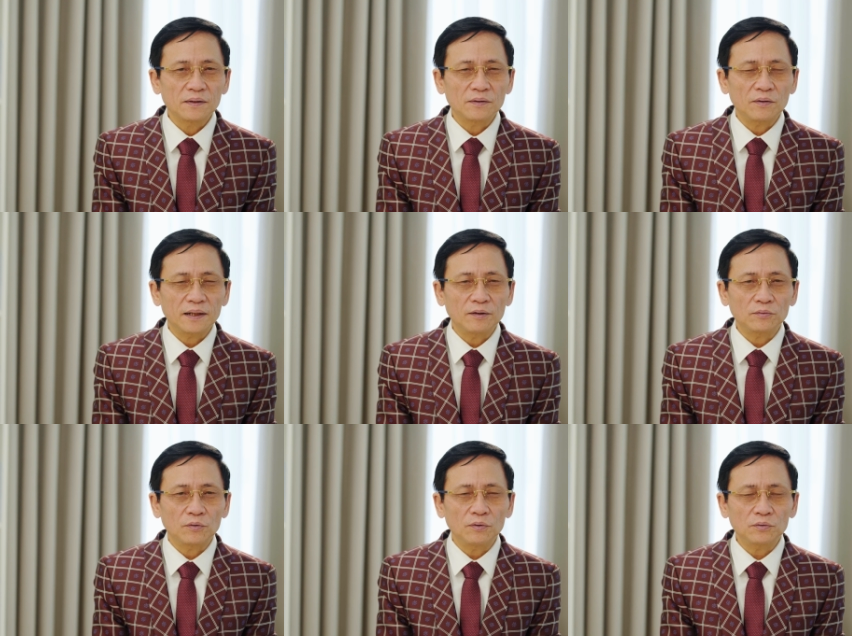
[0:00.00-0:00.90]
do cái yếu
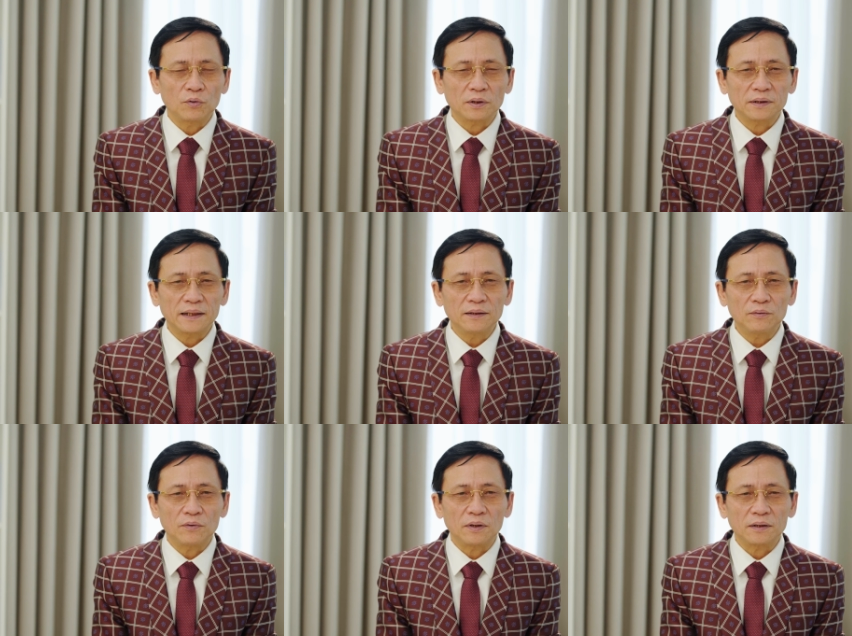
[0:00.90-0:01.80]
tố thuộc
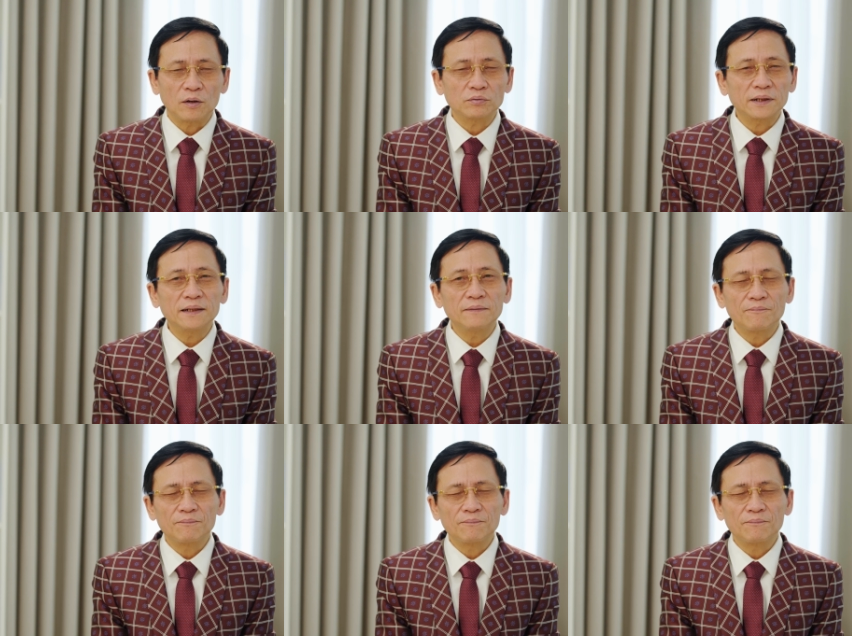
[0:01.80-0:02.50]
tính của động tĩnh.